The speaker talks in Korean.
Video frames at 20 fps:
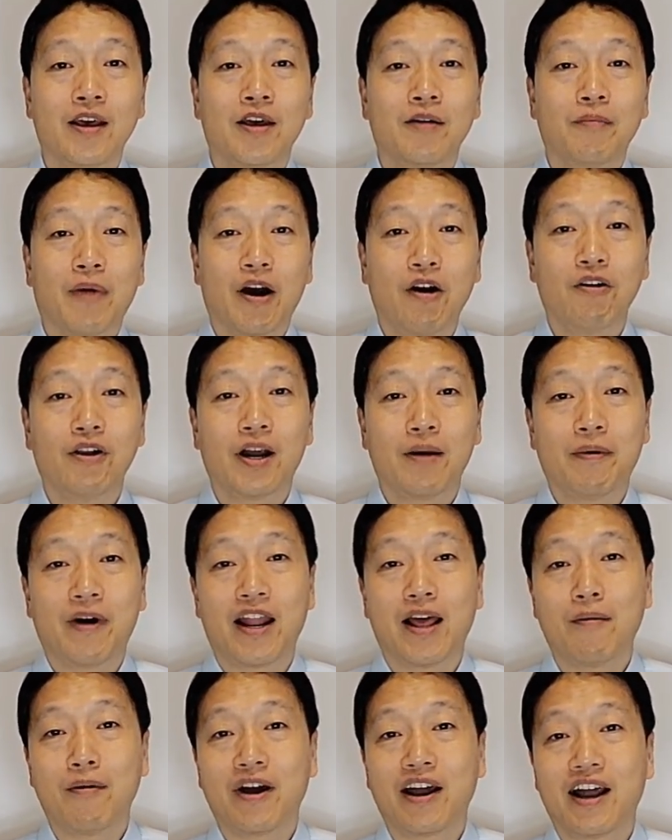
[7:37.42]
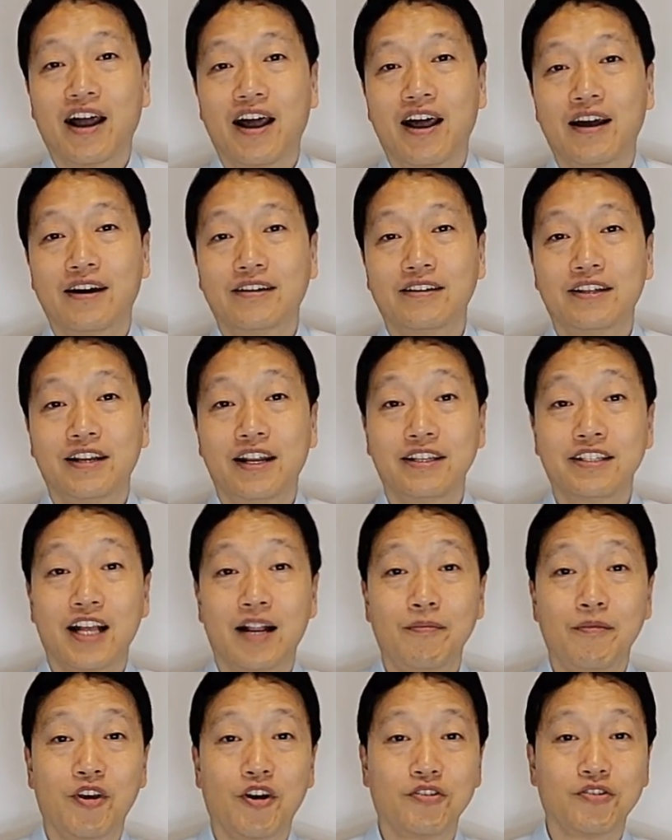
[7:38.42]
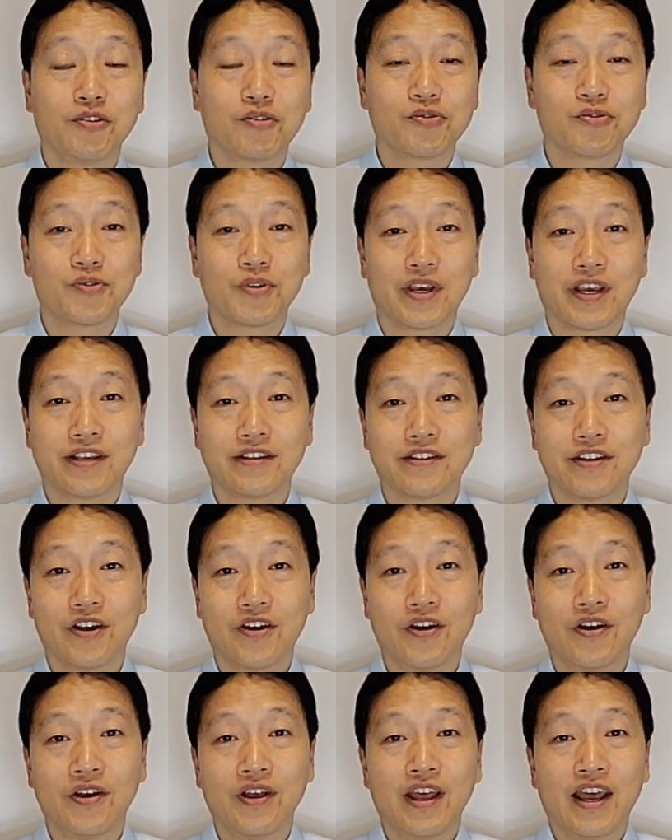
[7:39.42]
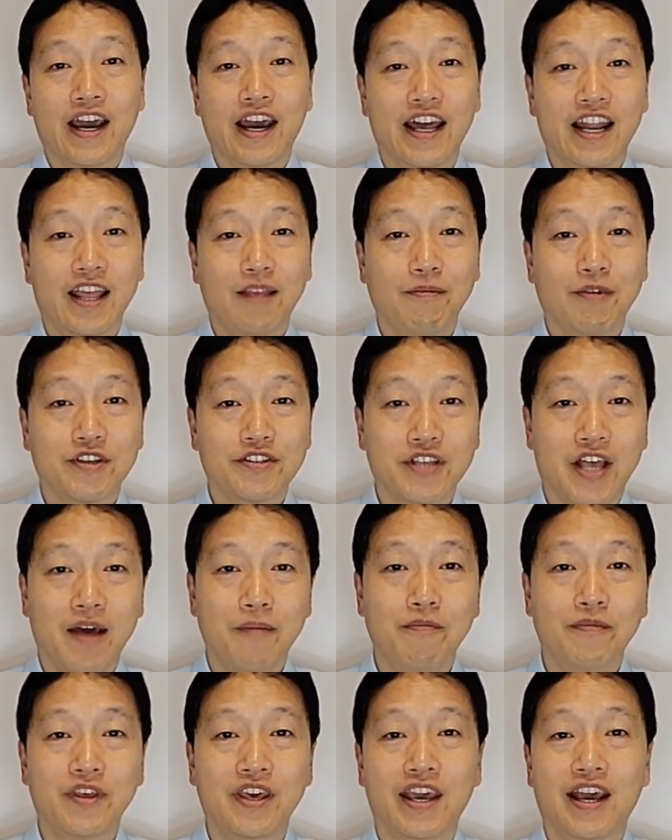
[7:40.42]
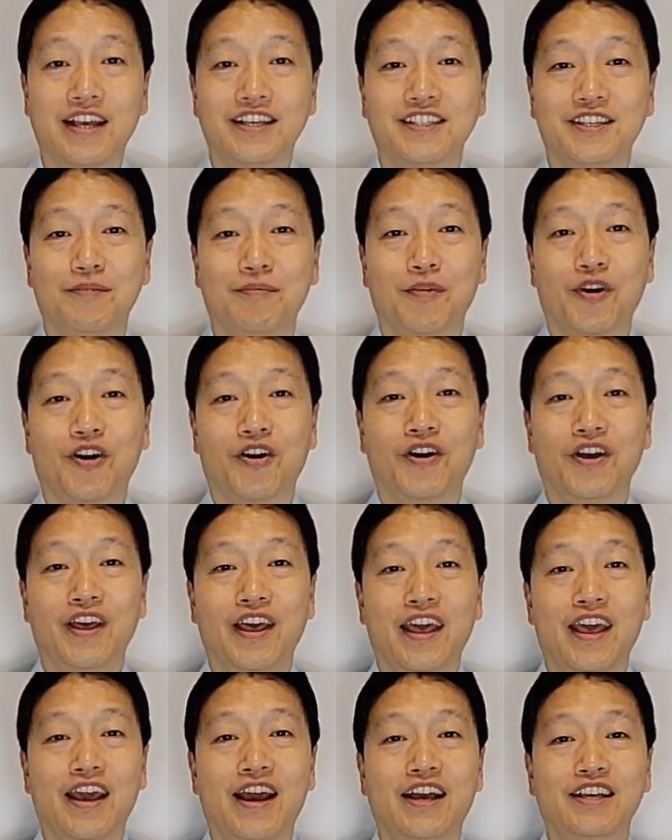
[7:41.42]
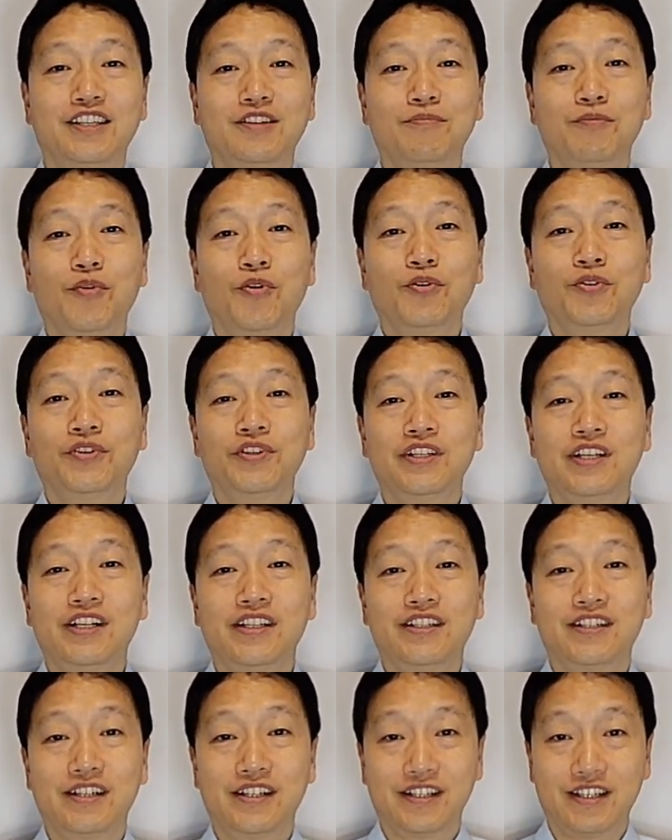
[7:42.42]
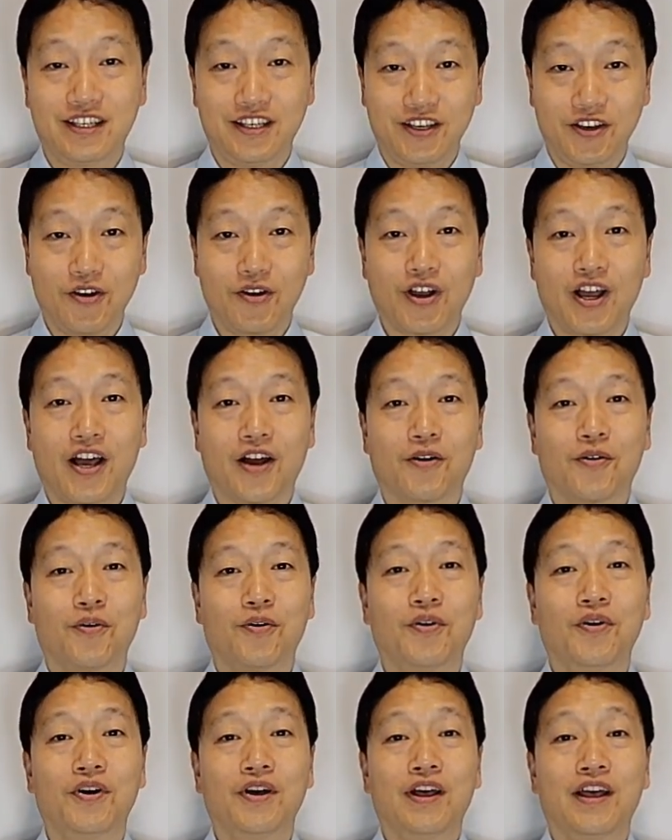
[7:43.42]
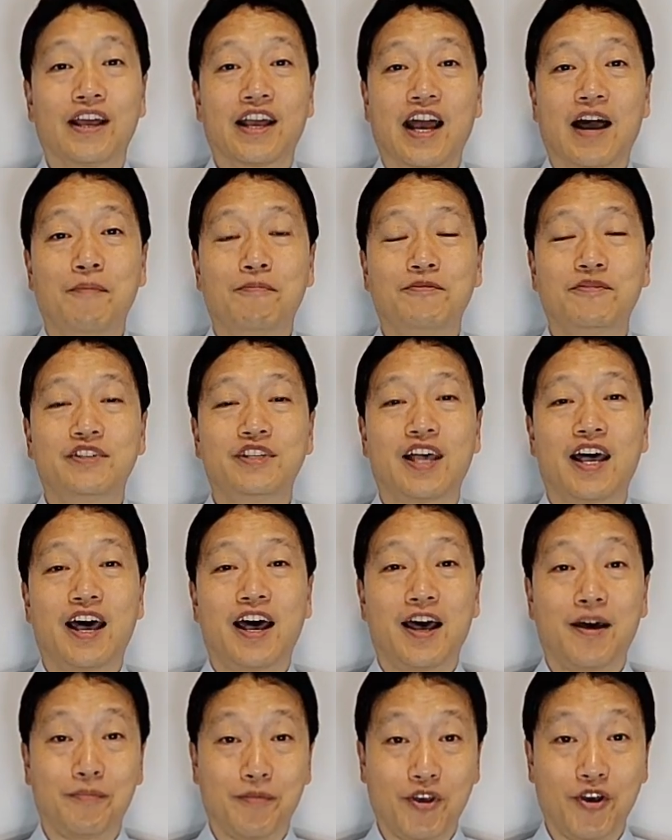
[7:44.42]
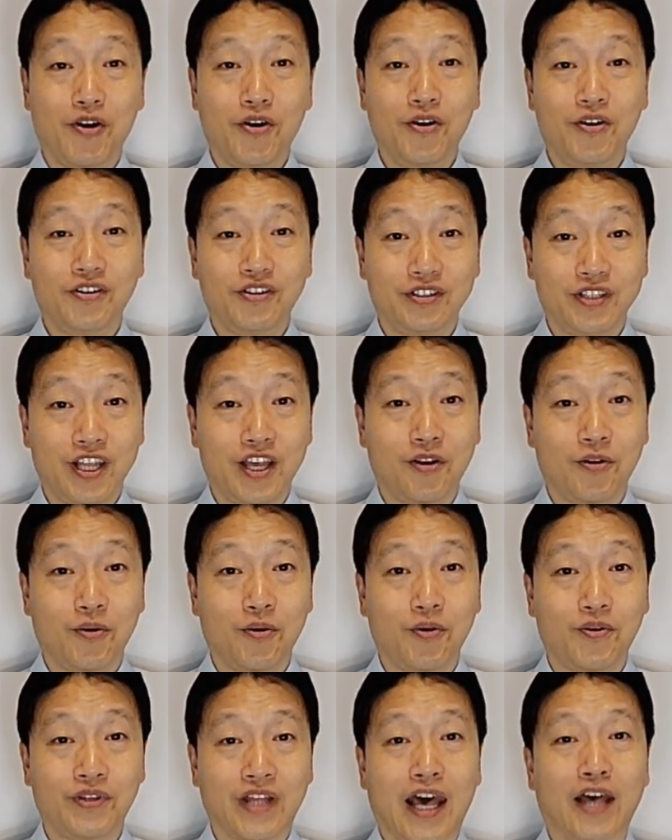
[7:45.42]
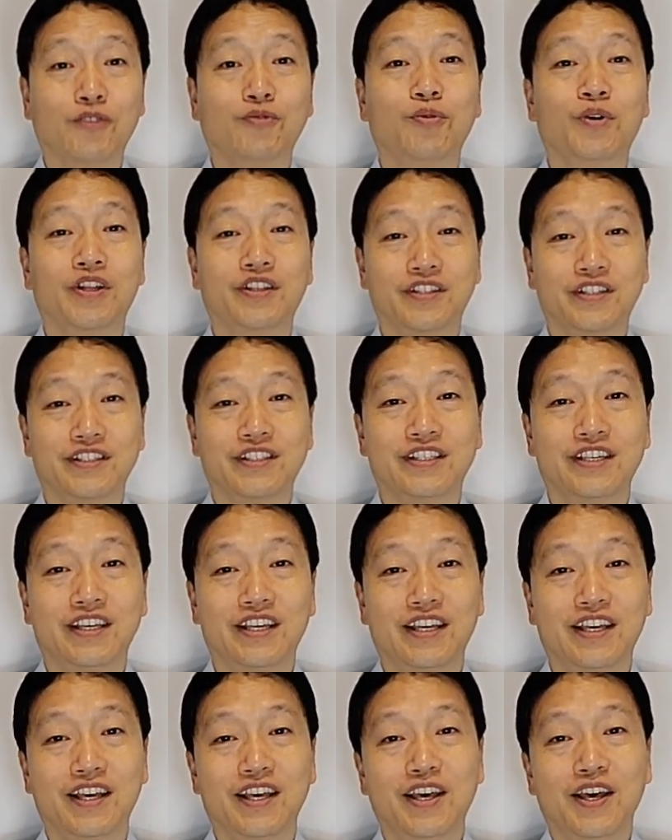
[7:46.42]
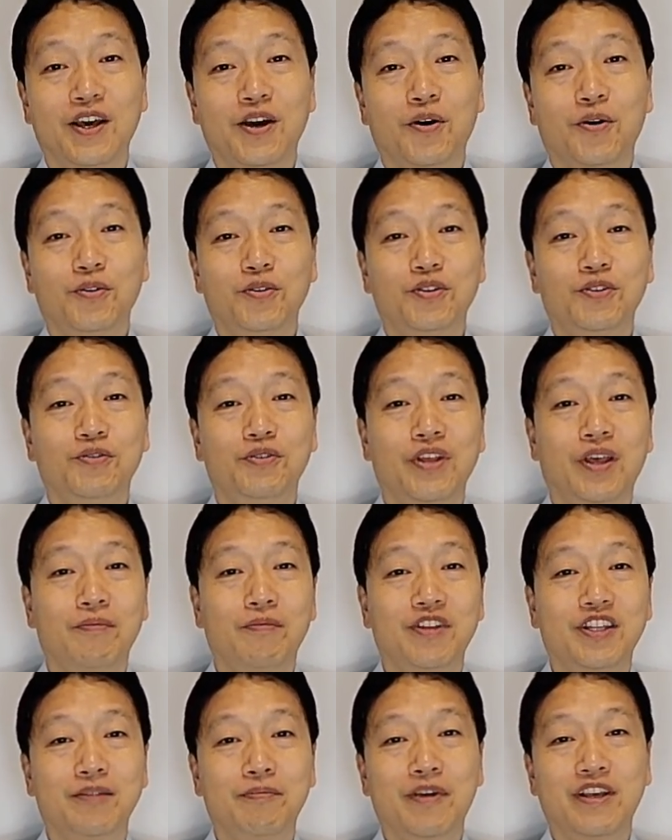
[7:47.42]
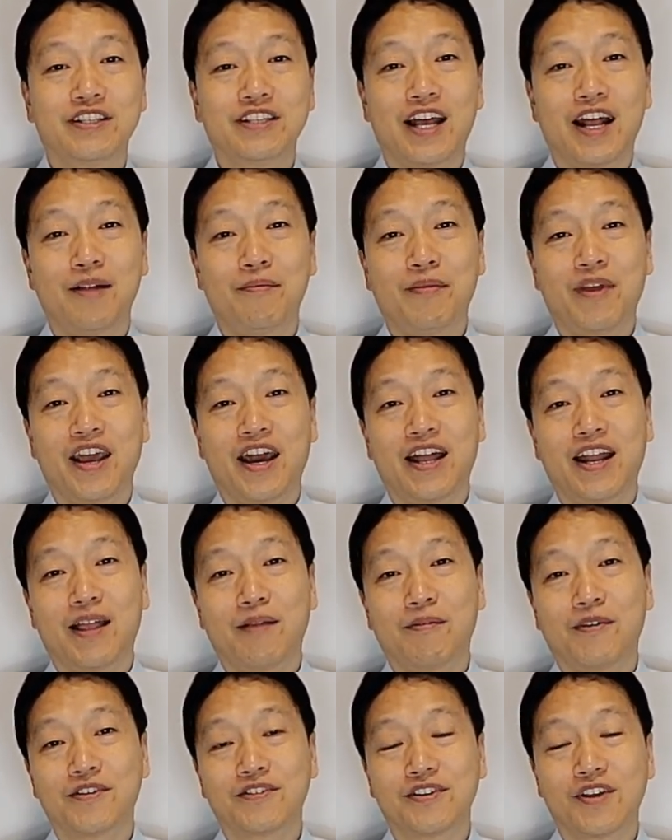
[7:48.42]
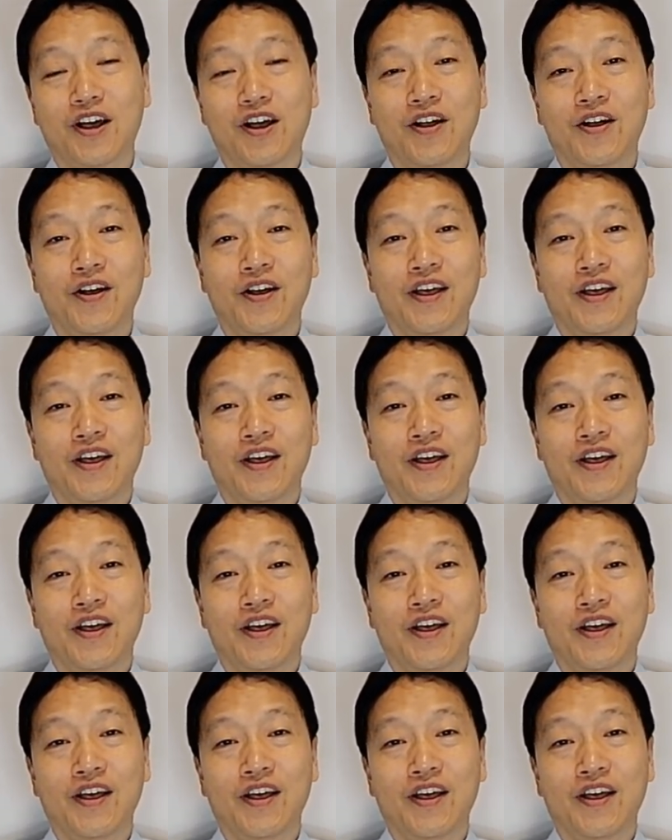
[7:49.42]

바울과 바나바가 그들의 삶의 여정 속에서 하나님께서 함께 하시며 행하신 모든 일들을 기억하고 감사하며 은혜로 나누었듯이 오늘 우리의 믿음의 삶에 하나님께서